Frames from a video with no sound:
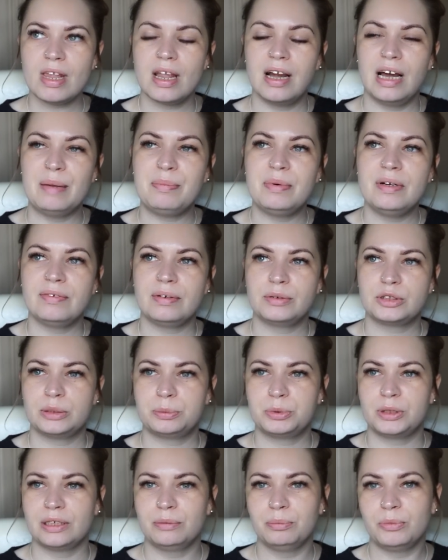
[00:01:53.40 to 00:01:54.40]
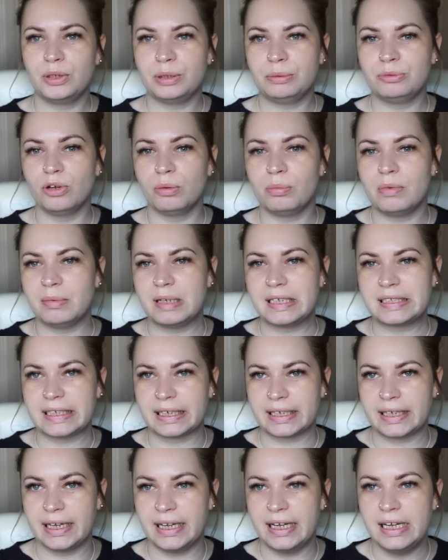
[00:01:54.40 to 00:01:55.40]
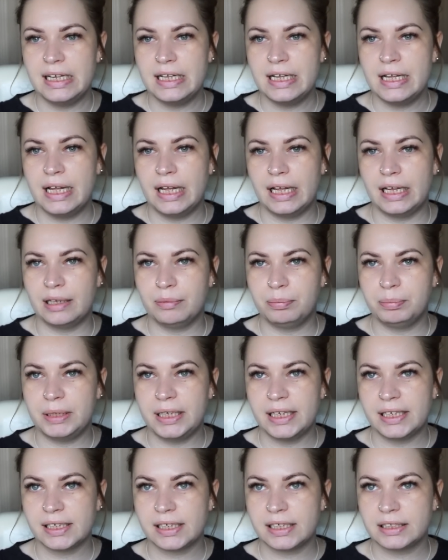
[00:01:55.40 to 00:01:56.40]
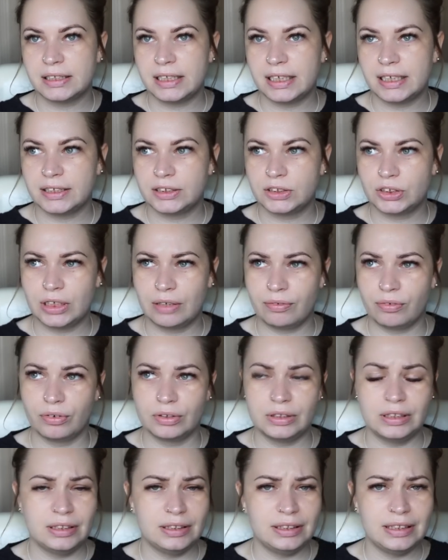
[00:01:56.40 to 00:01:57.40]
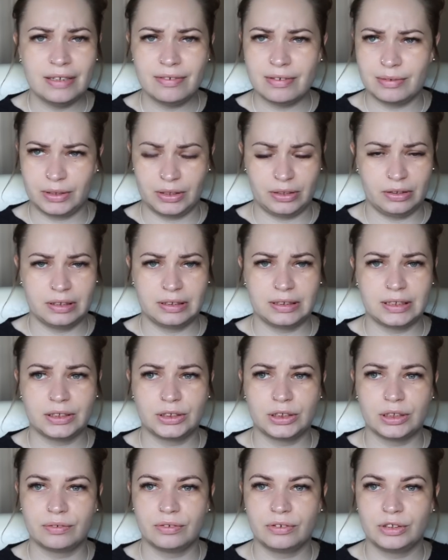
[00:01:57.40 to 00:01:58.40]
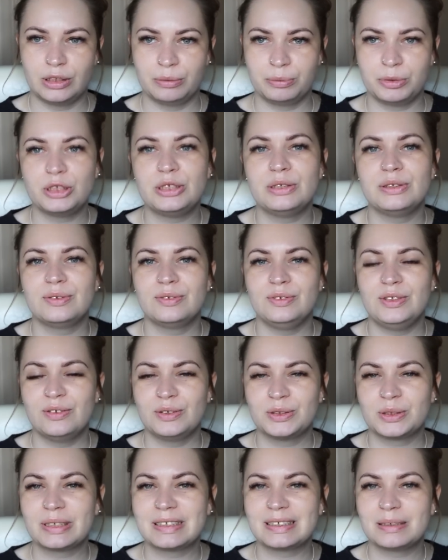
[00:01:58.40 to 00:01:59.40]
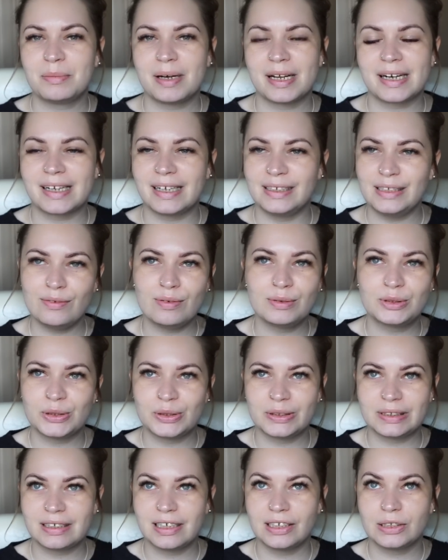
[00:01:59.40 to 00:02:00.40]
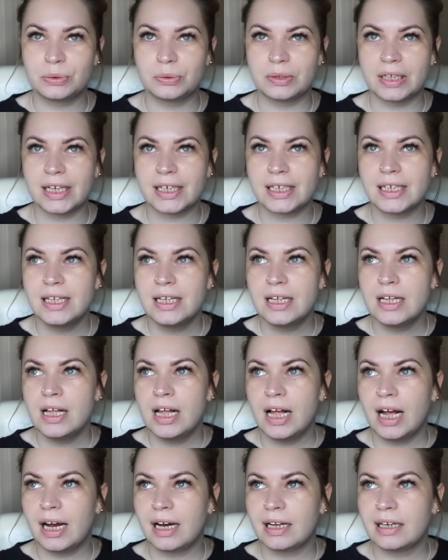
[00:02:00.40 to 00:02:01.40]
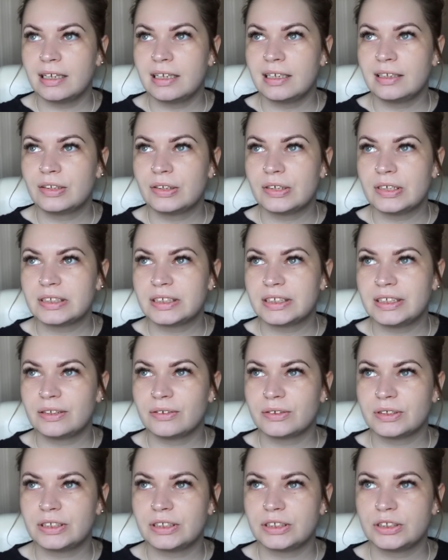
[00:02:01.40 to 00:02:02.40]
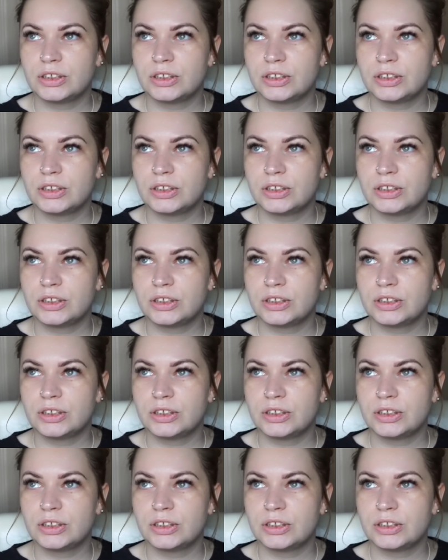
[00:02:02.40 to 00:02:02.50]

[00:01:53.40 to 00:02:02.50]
ale powiem Wam, że przed moim domem jest takie e, piękne drzewo. Nie wiem, co to jest za drzewo, chciałam nie, nie, wiem, co to za markę, nie wiem, co to za gatunek, ale to jest jedno z tych